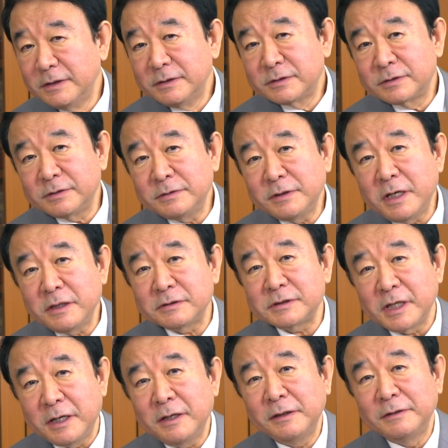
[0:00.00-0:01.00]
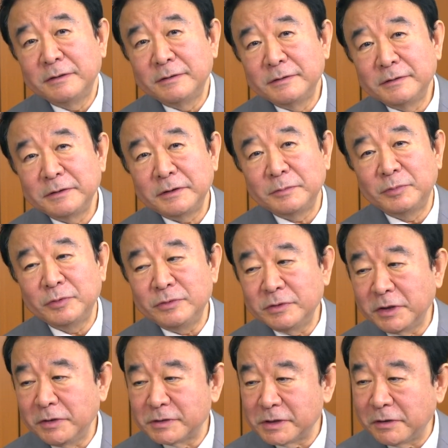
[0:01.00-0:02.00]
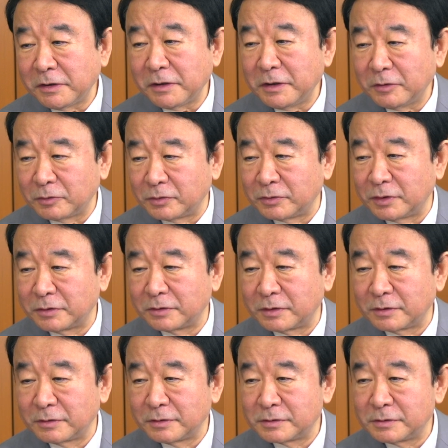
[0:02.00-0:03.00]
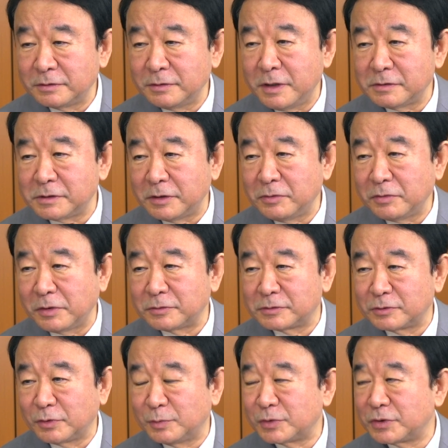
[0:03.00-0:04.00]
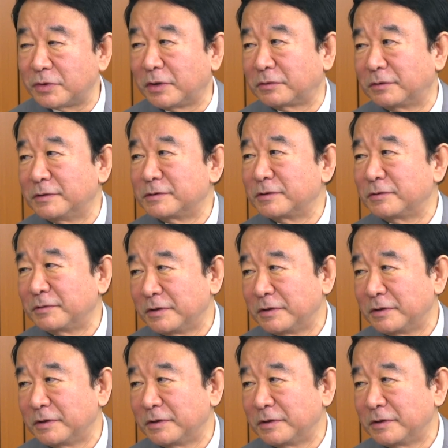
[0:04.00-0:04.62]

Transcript: 数学3文系は触らないことになってるけど、数学3の方がずっと面白かったんですよ